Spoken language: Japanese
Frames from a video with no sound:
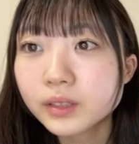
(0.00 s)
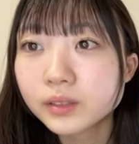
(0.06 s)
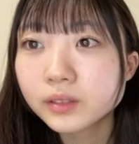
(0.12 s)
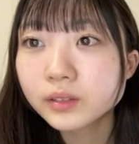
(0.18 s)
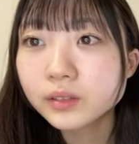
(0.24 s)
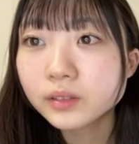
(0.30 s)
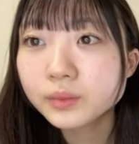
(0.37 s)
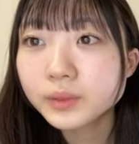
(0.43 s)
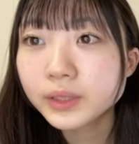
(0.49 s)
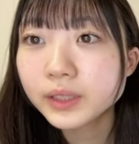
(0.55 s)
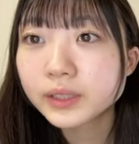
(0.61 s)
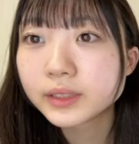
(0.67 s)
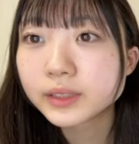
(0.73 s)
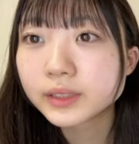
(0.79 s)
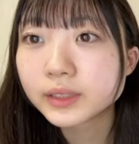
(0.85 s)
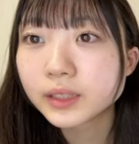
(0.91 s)
ショールーム
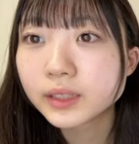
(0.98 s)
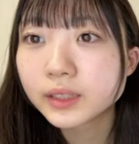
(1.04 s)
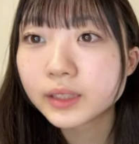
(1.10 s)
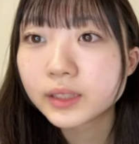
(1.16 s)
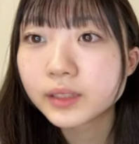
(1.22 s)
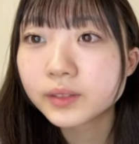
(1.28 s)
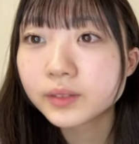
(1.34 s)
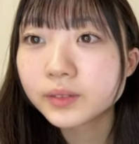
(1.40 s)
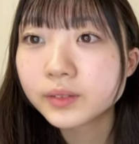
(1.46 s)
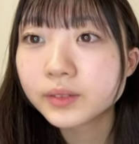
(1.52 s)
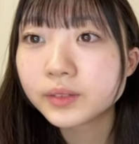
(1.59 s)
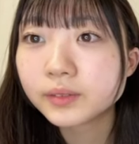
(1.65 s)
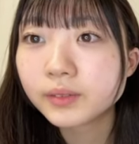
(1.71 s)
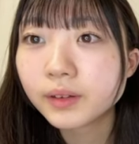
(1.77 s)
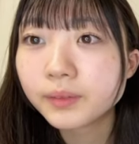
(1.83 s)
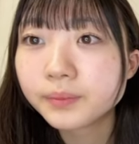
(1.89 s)
配信最近多い
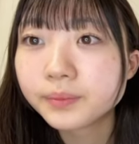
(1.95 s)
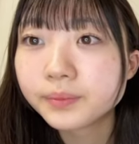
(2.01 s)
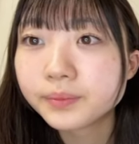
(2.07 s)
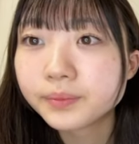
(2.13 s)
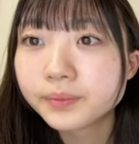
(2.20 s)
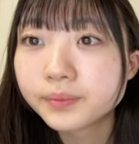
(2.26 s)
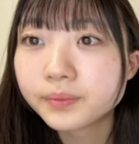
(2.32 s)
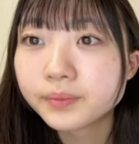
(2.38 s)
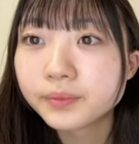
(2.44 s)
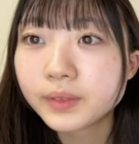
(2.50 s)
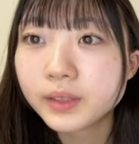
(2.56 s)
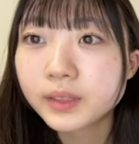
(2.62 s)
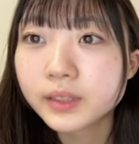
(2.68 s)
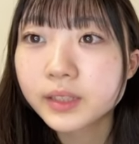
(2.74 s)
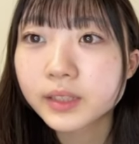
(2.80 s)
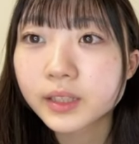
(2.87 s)
のは
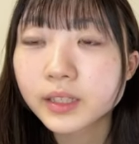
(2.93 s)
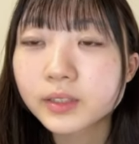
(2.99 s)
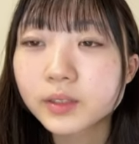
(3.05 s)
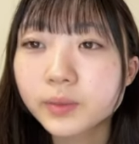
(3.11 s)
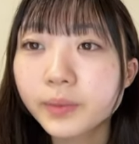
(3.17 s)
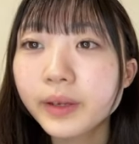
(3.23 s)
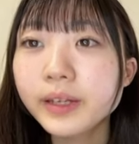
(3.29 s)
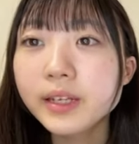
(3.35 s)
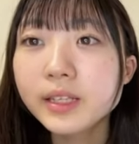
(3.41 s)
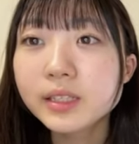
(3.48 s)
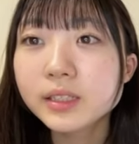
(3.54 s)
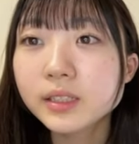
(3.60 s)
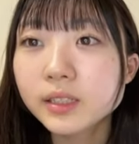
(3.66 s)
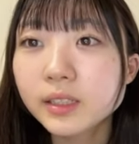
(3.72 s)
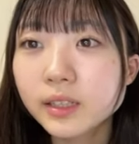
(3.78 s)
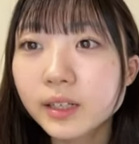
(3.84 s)
毎日あそう毎
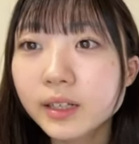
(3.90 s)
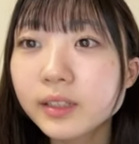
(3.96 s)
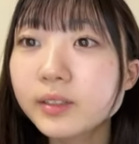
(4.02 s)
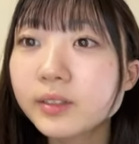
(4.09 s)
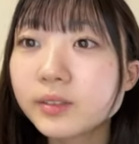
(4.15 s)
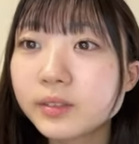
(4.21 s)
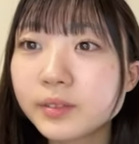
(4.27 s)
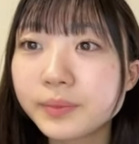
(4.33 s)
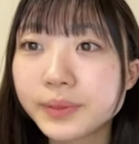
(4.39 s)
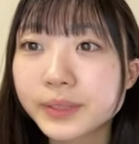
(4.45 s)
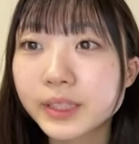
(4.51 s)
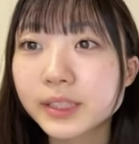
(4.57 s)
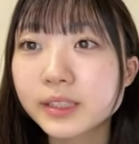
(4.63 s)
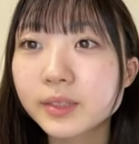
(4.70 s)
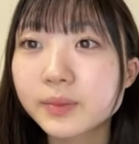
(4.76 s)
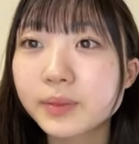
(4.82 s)
日アイドルを目
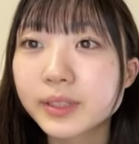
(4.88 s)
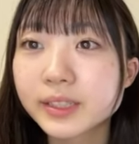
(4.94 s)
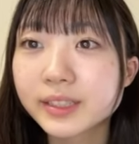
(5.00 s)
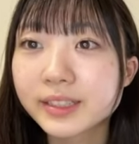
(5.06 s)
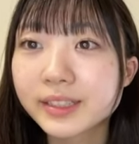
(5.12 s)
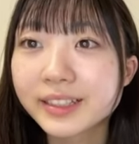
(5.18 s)
指してます